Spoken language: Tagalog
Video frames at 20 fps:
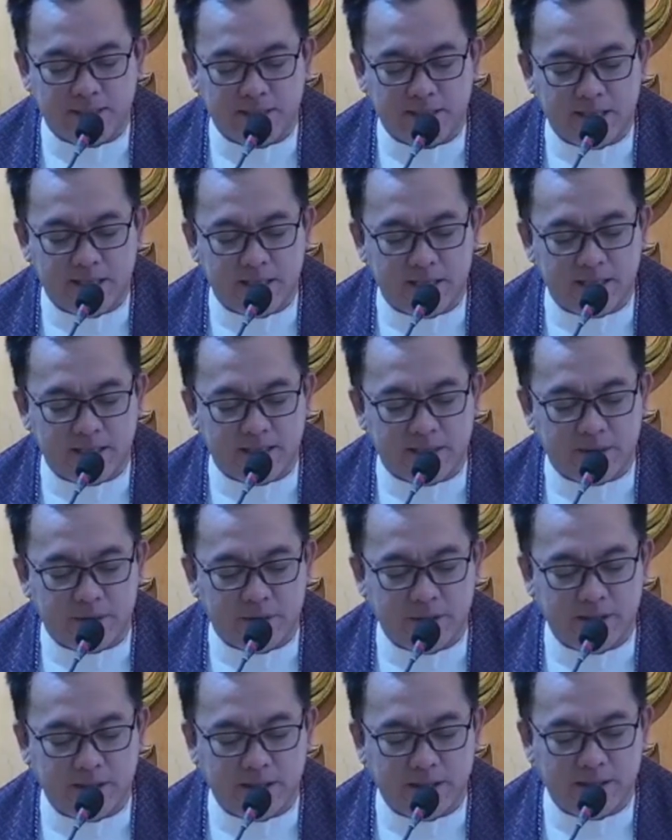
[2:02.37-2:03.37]
at si
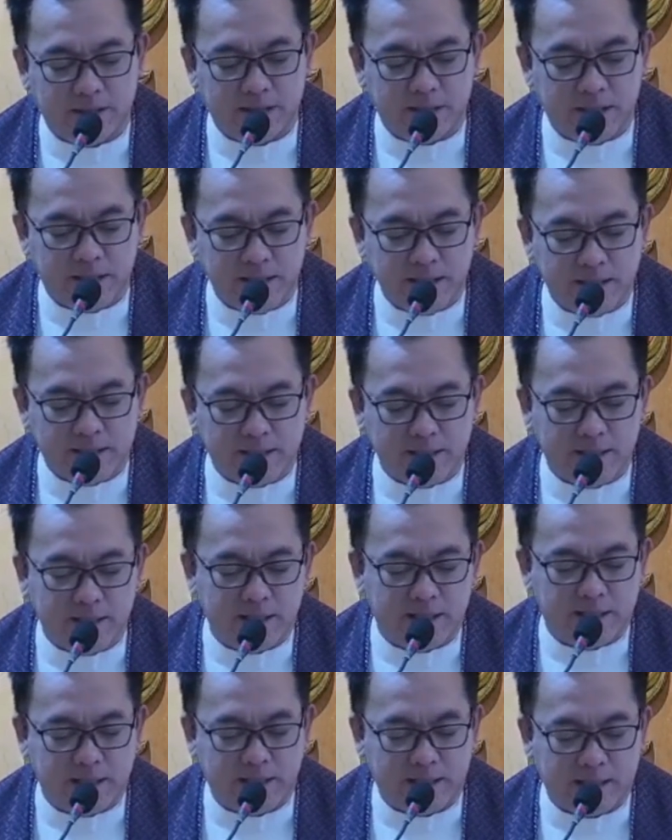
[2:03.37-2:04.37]
Lazaro'y nagtiis
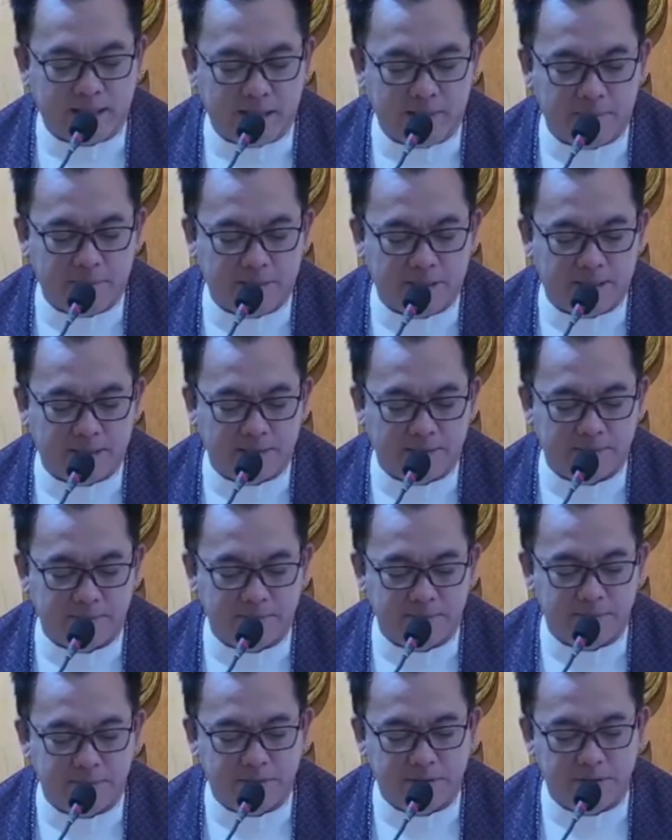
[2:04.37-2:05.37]
ng kahirapan.
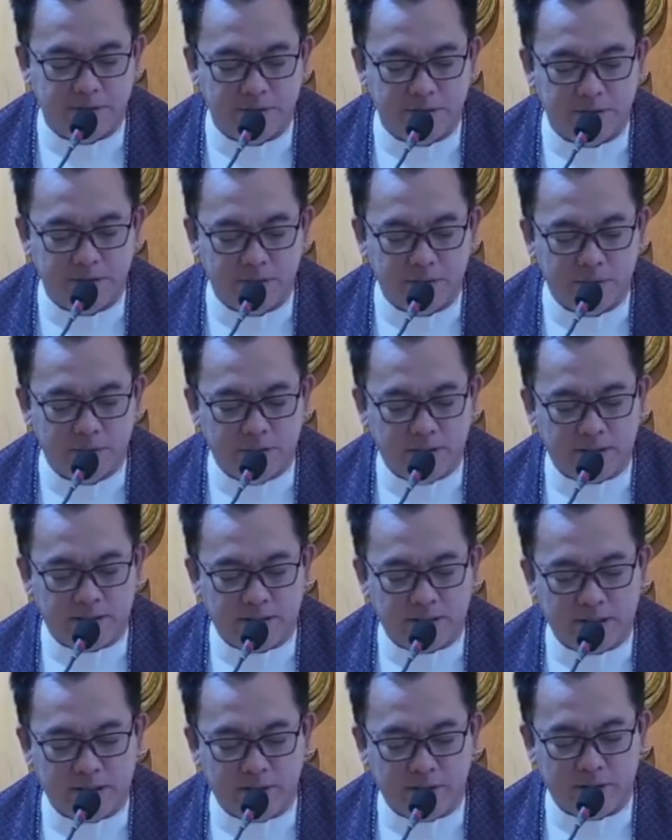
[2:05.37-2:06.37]

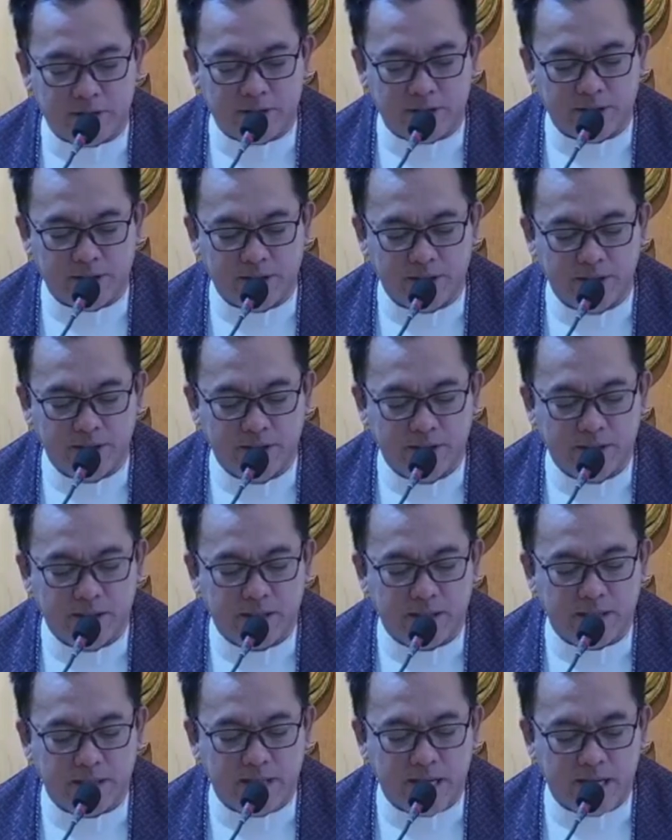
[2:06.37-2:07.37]
Ngunit ngayoy,
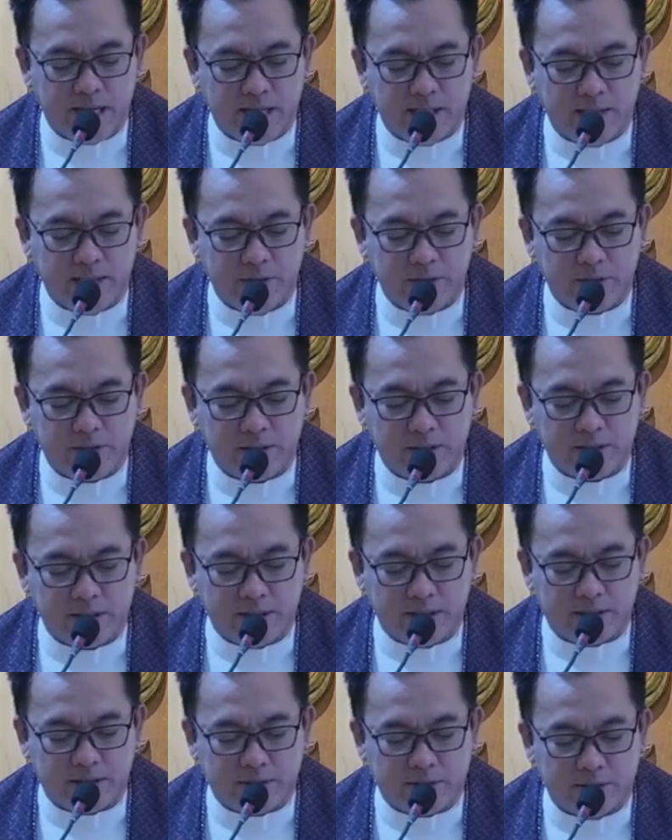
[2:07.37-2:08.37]
inaaliw siya
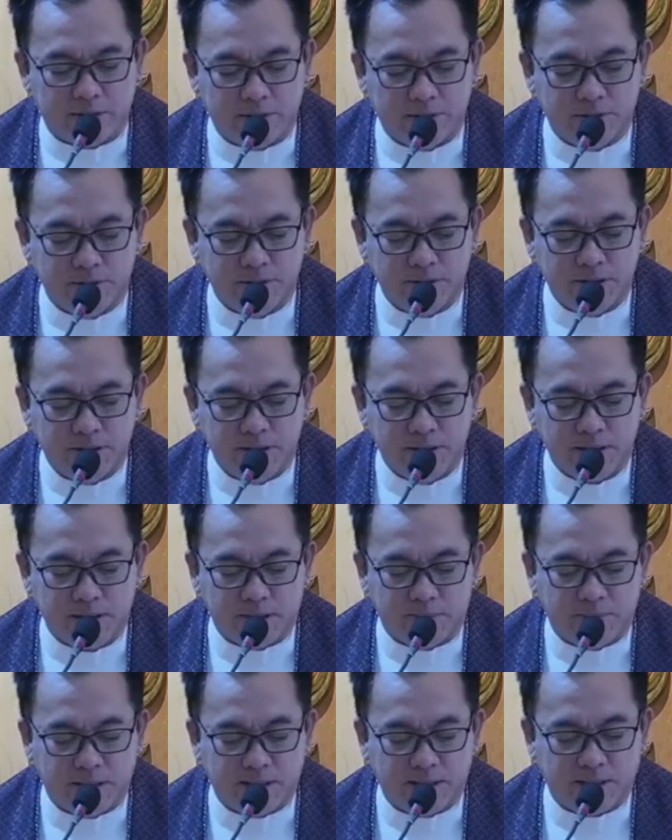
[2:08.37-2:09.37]
rito,
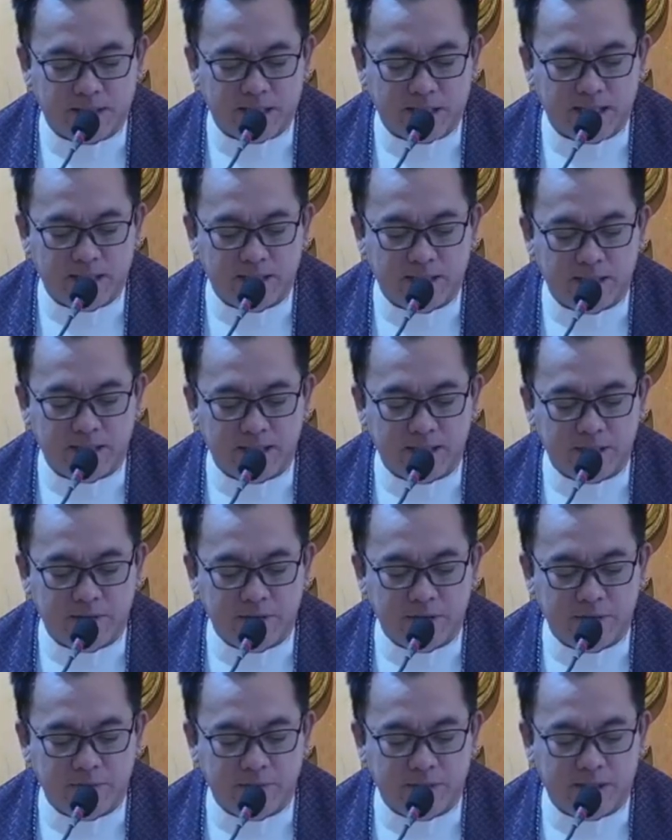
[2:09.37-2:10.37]
samantalang
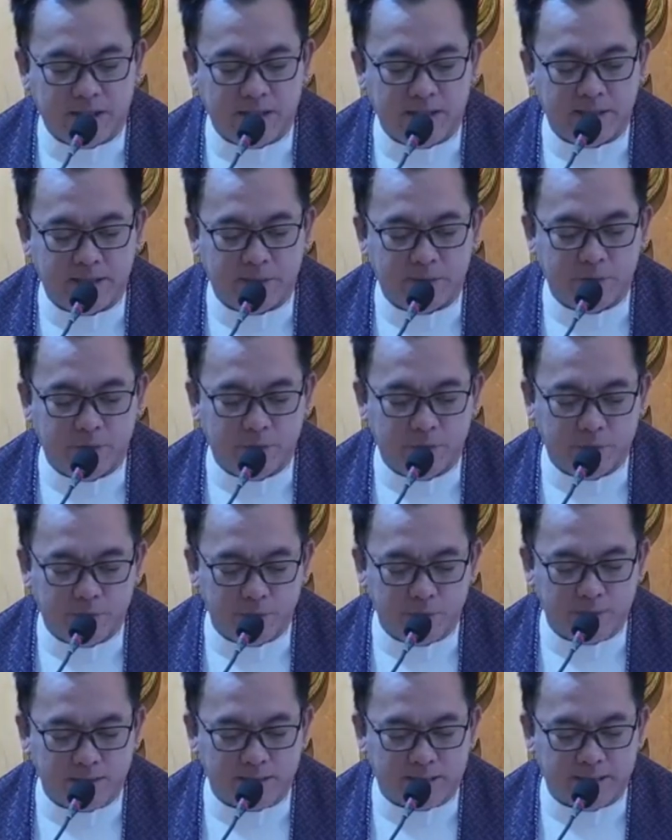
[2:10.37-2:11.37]
ikaw namay
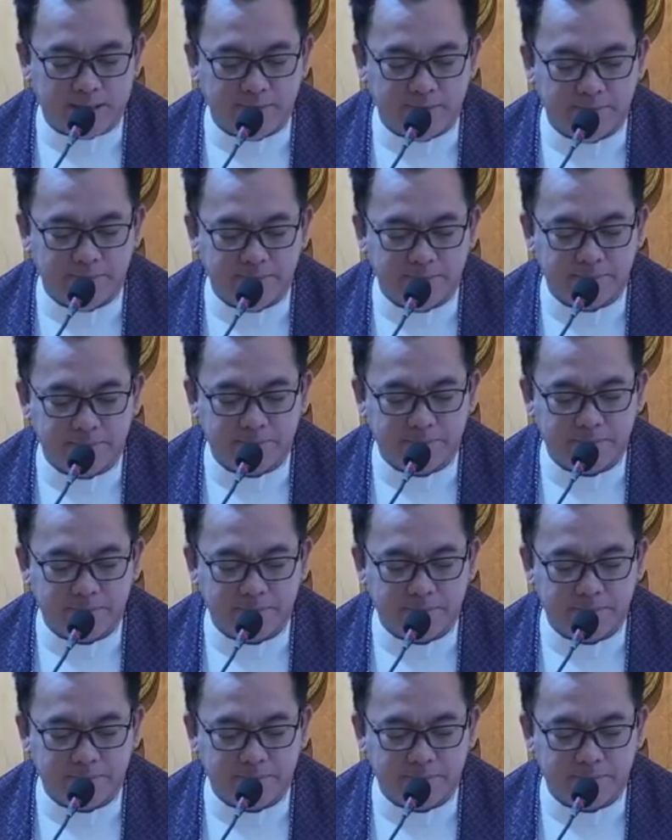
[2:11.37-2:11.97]
nagdurusa.